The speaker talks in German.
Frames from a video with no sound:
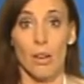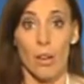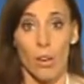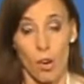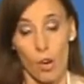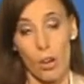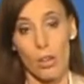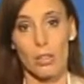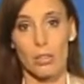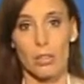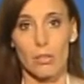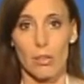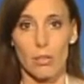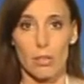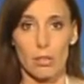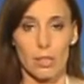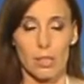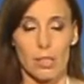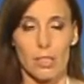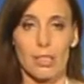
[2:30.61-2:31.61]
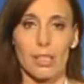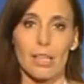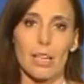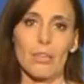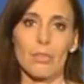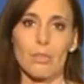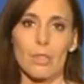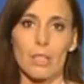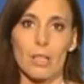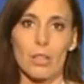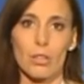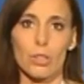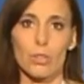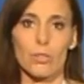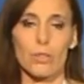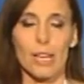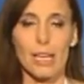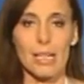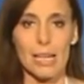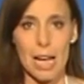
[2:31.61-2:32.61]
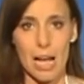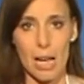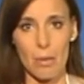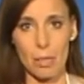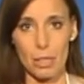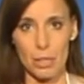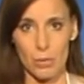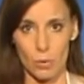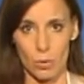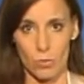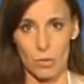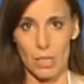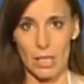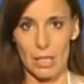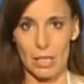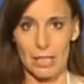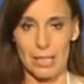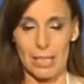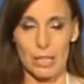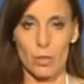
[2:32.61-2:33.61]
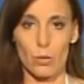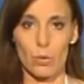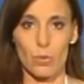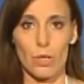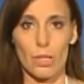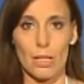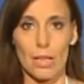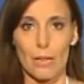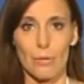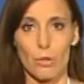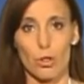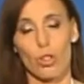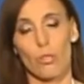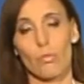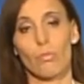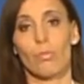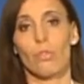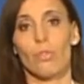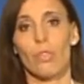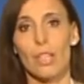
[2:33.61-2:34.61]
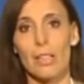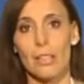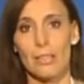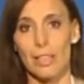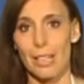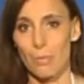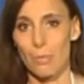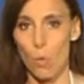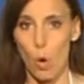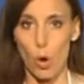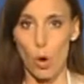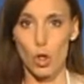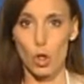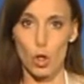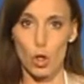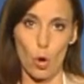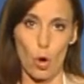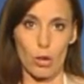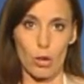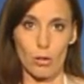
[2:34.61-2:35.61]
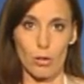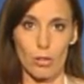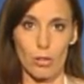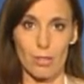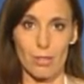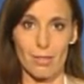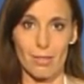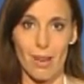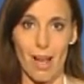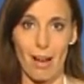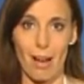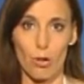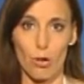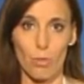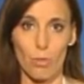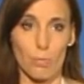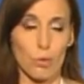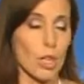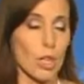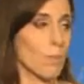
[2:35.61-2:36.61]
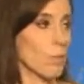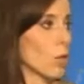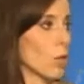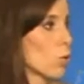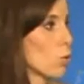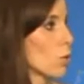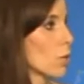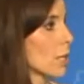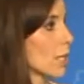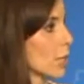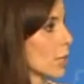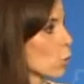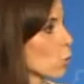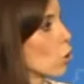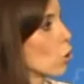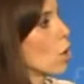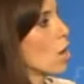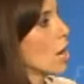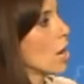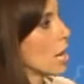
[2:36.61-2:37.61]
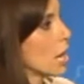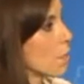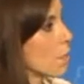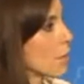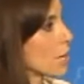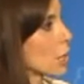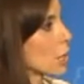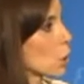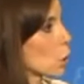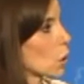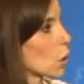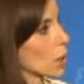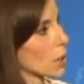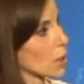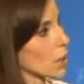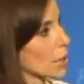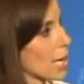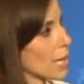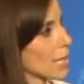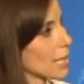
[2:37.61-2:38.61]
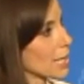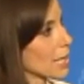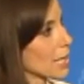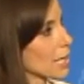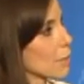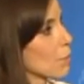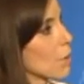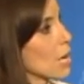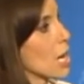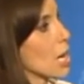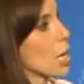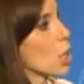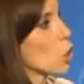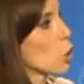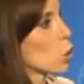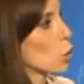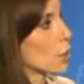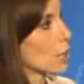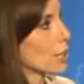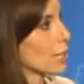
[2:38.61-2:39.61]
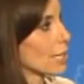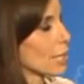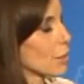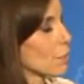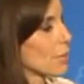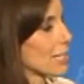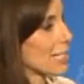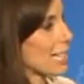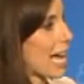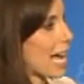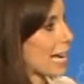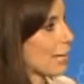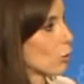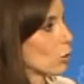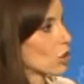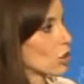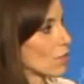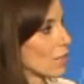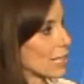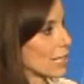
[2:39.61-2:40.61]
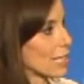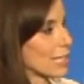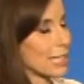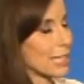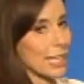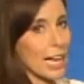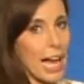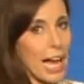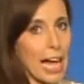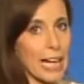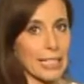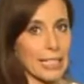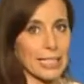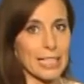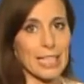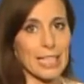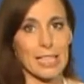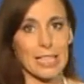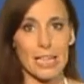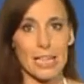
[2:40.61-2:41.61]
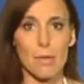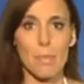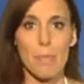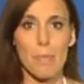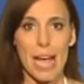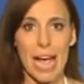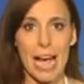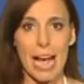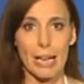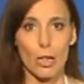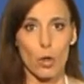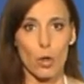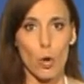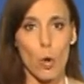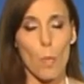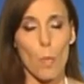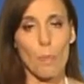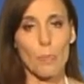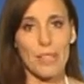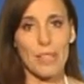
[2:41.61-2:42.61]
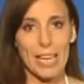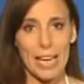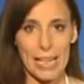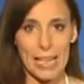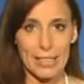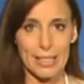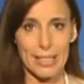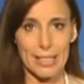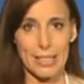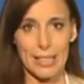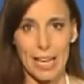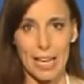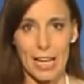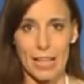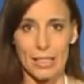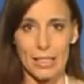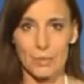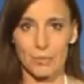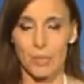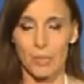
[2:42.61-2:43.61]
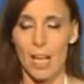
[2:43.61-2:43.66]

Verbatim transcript: Örtlich können die richtig kräftig ausfallen, aber es wird wieder nicht allzu viele erwischen. Viele werden morgen trocken durch den Tag kommen. Temperaturen dazu immer noch recht angenehm. 19 bis 21 Grad in den Bergen um 13 Grad.